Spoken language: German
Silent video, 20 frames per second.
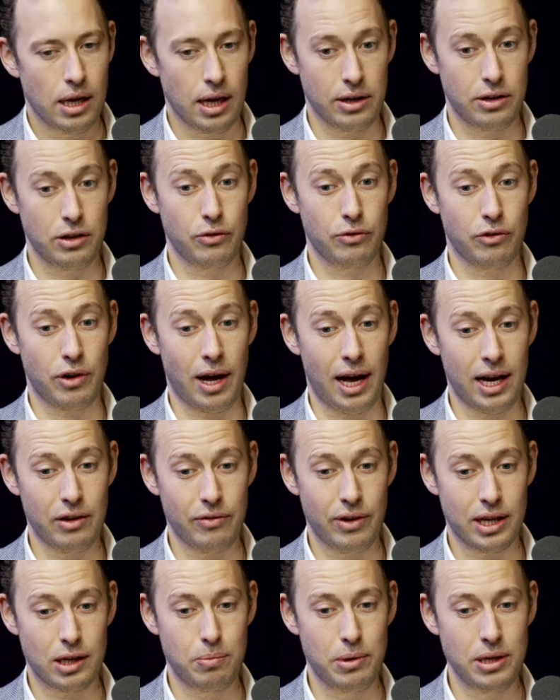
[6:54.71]
Ja, die Frage,
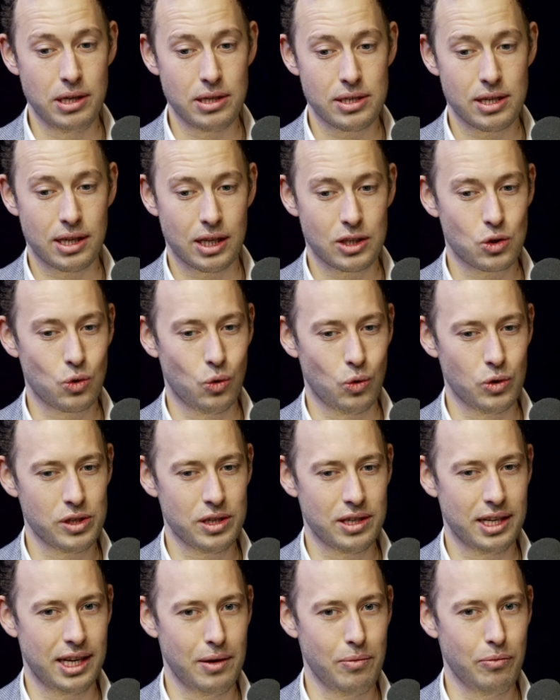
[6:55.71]
wer ich bin, ist eine ganz große,
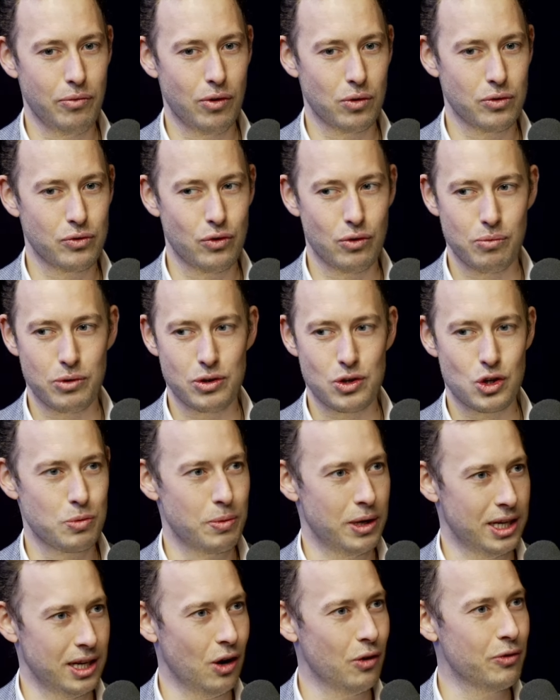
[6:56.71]
die heben wir uns für ein bisschen
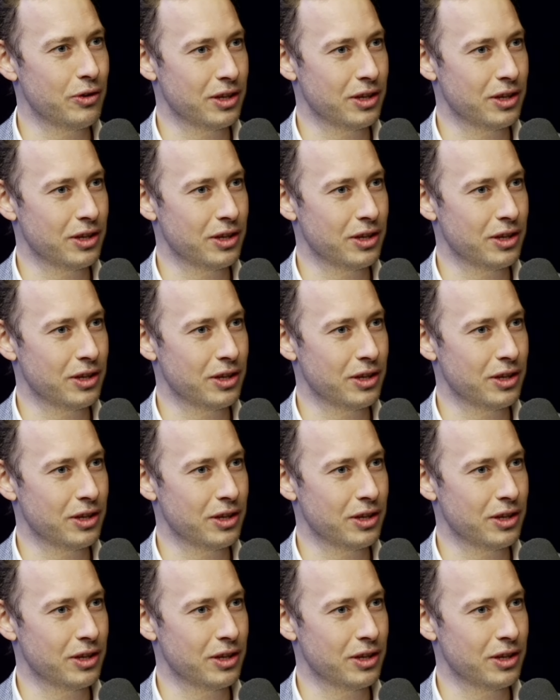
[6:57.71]
später auf.